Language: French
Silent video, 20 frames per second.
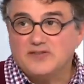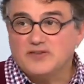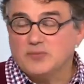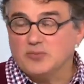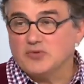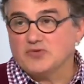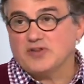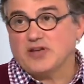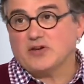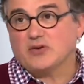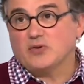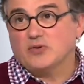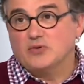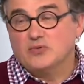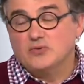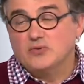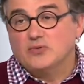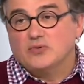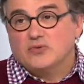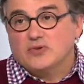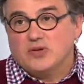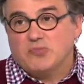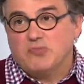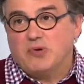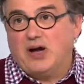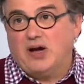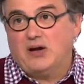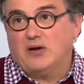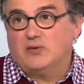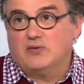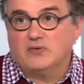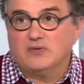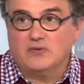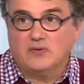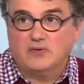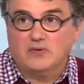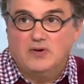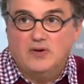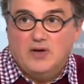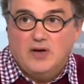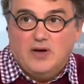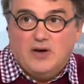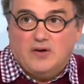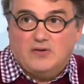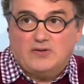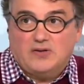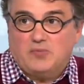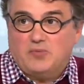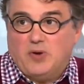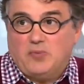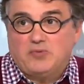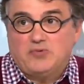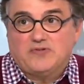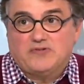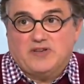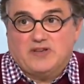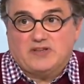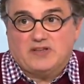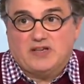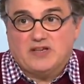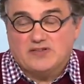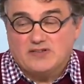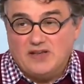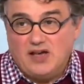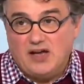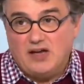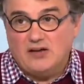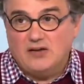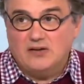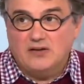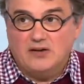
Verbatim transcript: C'est pour ça que nous, on n'est pas, on n'est pas plus inquiet que ça.